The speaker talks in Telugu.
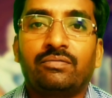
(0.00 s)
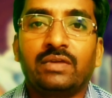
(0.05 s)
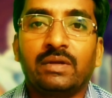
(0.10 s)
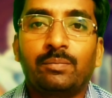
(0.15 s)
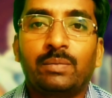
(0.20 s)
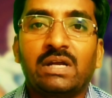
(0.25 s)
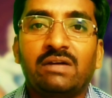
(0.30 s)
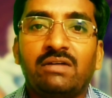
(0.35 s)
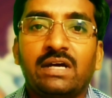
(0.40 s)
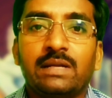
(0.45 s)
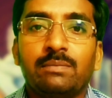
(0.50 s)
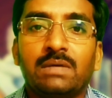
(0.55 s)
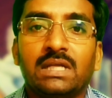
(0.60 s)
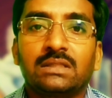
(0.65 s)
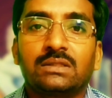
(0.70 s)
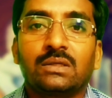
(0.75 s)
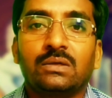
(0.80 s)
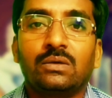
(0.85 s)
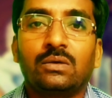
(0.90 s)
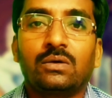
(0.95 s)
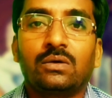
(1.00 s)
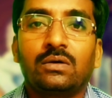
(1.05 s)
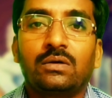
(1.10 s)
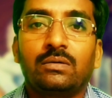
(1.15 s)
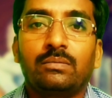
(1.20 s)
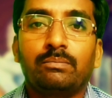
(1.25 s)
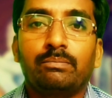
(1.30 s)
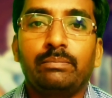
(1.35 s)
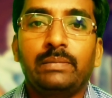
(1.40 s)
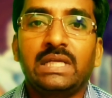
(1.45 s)
ఫిబ్రవరి మంత్లో
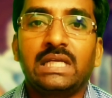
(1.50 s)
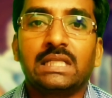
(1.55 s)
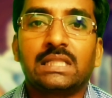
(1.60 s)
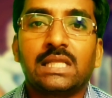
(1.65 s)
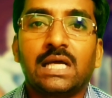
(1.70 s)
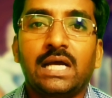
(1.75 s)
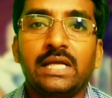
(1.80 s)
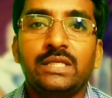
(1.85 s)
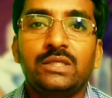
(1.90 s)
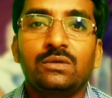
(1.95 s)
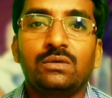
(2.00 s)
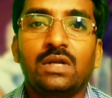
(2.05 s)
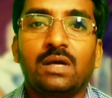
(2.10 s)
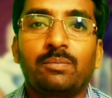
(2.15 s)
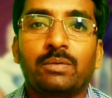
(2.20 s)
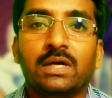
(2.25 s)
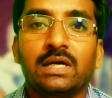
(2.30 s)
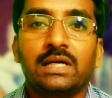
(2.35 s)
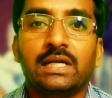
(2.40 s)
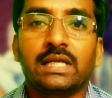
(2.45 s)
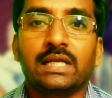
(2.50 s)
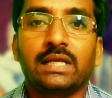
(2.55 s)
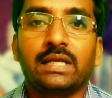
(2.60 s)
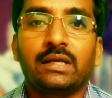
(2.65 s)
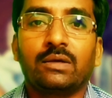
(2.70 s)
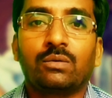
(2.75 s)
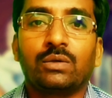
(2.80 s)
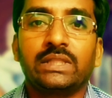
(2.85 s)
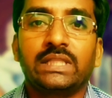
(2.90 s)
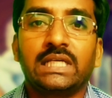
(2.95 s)
మిగతా యూరప్ కంటే
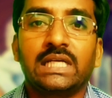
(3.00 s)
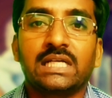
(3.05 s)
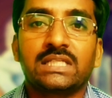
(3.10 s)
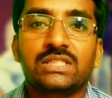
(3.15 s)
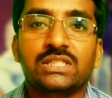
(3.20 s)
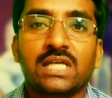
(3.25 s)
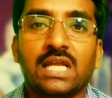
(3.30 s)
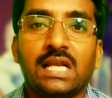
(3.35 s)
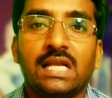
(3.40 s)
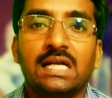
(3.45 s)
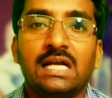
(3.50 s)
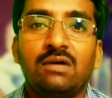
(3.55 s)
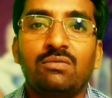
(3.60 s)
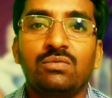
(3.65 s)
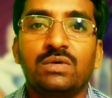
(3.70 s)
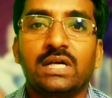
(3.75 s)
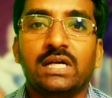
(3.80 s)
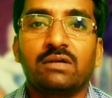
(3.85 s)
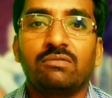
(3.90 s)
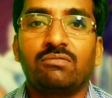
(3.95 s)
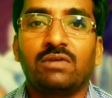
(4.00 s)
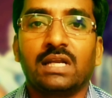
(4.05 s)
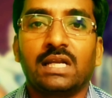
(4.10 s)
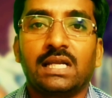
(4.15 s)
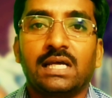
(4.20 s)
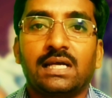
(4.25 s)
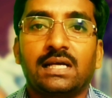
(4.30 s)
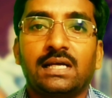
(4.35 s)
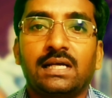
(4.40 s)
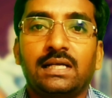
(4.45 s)
కొద్దిగా చల్లగా ఉండడం
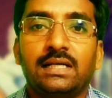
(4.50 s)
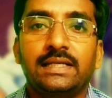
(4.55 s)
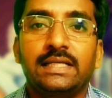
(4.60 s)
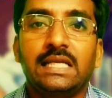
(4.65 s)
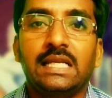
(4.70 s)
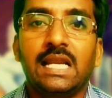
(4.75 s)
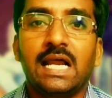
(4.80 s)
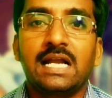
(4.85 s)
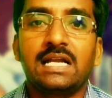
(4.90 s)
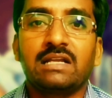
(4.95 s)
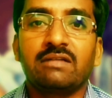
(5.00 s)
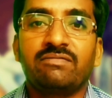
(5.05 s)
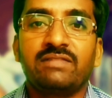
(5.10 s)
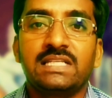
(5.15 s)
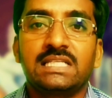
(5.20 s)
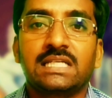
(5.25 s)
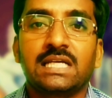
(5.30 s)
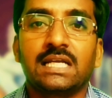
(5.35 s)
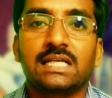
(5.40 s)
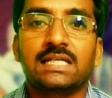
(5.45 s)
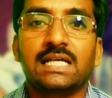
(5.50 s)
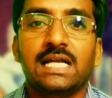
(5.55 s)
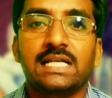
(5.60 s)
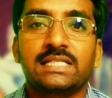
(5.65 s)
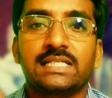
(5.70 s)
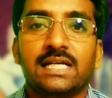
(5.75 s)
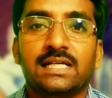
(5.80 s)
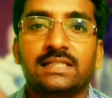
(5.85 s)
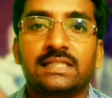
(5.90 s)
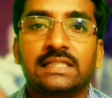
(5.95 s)
వల్ల ఇలాంటి ఫిజికల్
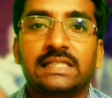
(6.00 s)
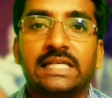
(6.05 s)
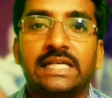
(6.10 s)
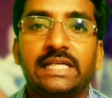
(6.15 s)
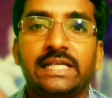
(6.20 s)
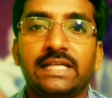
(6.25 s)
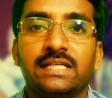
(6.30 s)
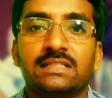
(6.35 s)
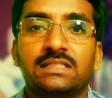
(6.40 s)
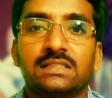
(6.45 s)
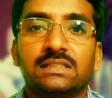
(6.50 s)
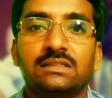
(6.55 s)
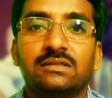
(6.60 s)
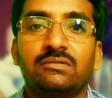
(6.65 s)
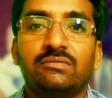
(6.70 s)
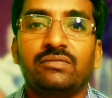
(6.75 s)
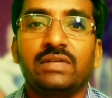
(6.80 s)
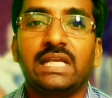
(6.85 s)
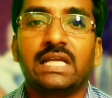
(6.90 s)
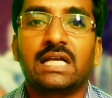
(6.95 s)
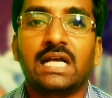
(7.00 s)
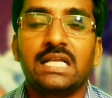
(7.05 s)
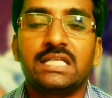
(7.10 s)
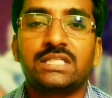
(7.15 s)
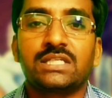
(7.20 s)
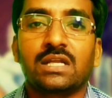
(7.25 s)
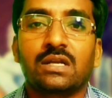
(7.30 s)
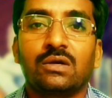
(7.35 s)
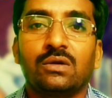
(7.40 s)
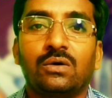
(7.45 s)
కాంటాక్ట్ గ్రీటింగ్స్ వీరి
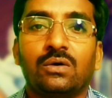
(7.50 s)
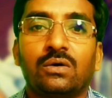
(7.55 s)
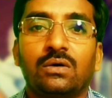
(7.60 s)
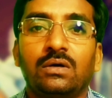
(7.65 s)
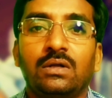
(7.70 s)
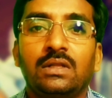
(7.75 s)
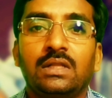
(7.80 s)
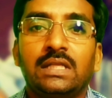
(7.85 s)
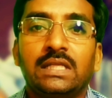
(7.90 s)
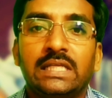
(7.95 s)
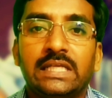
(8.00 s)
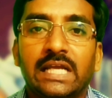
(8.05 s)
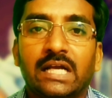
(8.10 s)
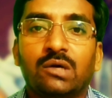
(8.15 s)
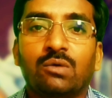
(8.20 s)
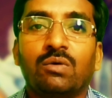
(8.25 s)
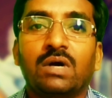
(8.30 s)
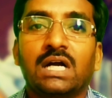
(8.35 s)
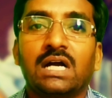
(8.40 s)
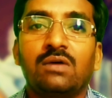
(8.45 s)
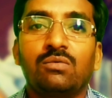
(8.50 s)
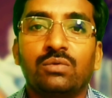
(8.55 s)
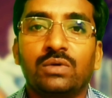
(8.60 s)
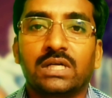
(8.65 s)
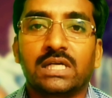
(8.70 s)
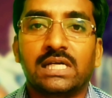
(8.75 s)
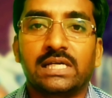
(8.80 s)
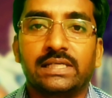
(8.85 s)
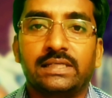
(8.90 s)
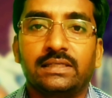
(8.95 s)
కల్చర్లో ఎక్కువగా
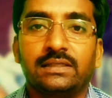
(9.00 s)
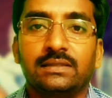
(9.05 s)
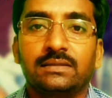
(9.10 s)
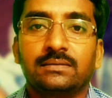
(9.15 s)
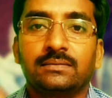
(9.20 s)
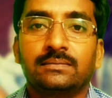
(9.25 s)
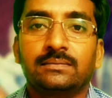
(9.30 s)
ఉంటాయి